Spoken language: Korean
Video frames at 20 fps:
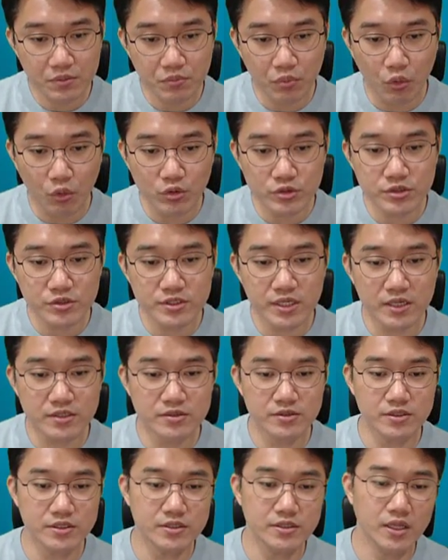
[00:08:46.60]
보고서
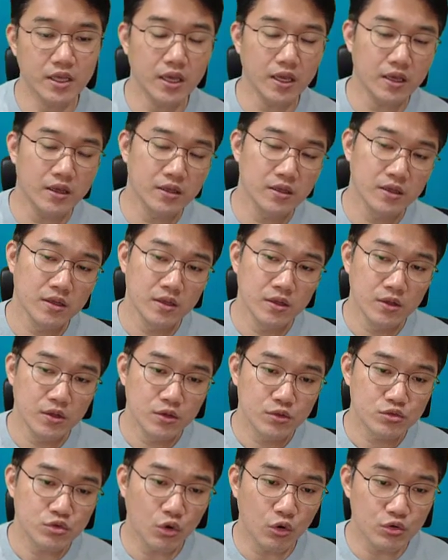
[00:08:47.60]
작성인데
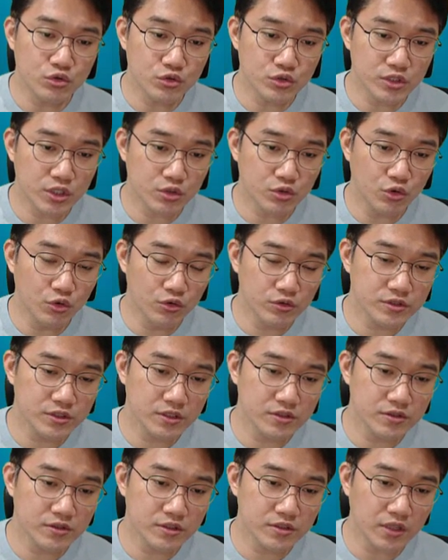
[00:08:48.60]
저도 이제
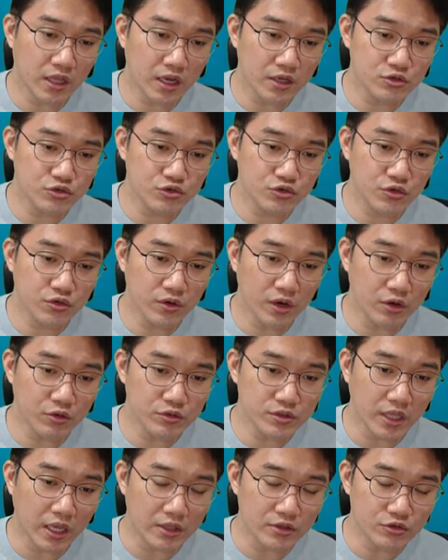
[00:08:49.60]
교육생들이 다 수료를
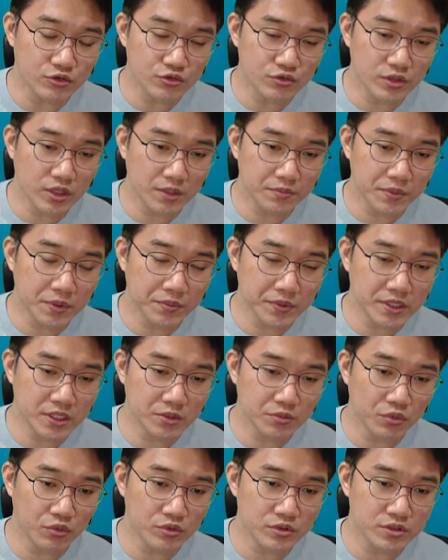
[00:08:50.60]
하고 난 뒤에
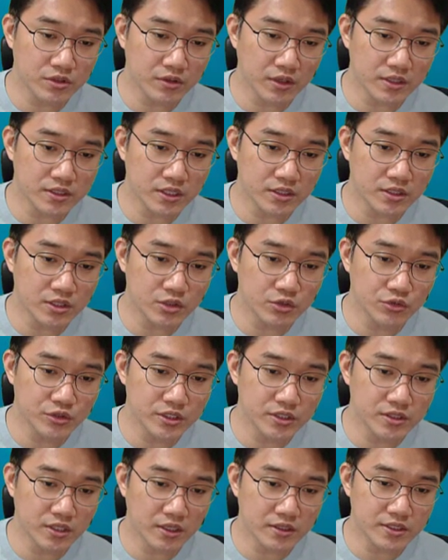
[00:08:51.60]
PPT 보고서나 이제
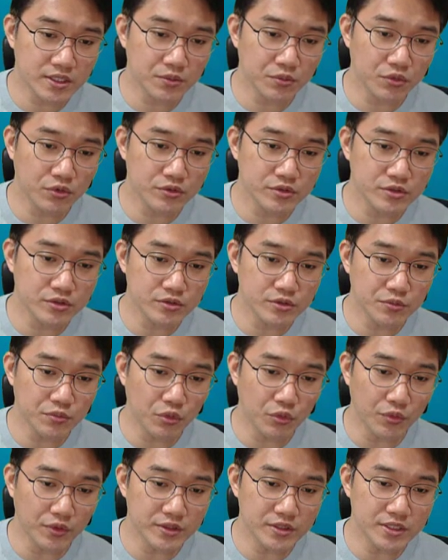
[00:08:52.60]
DOC 상세 보고서를
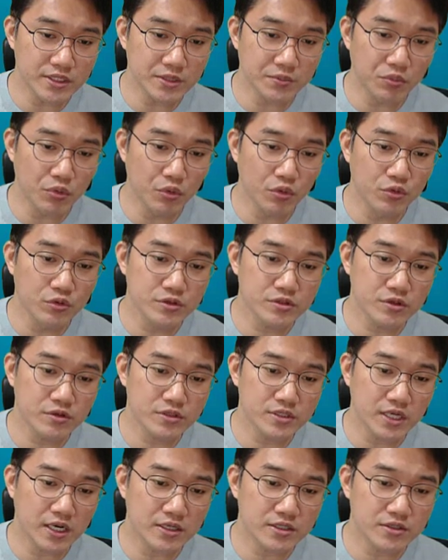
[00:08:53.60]
보면은 이
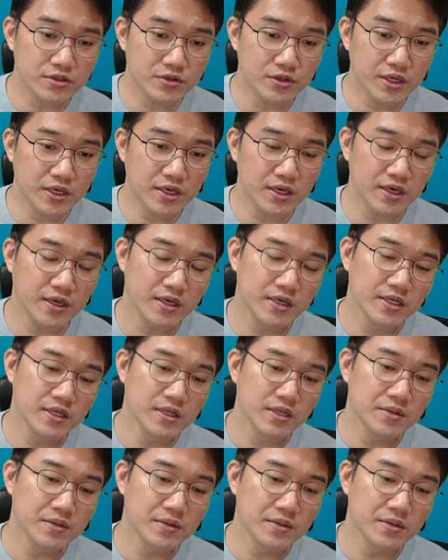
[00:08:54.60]
보고서 작성에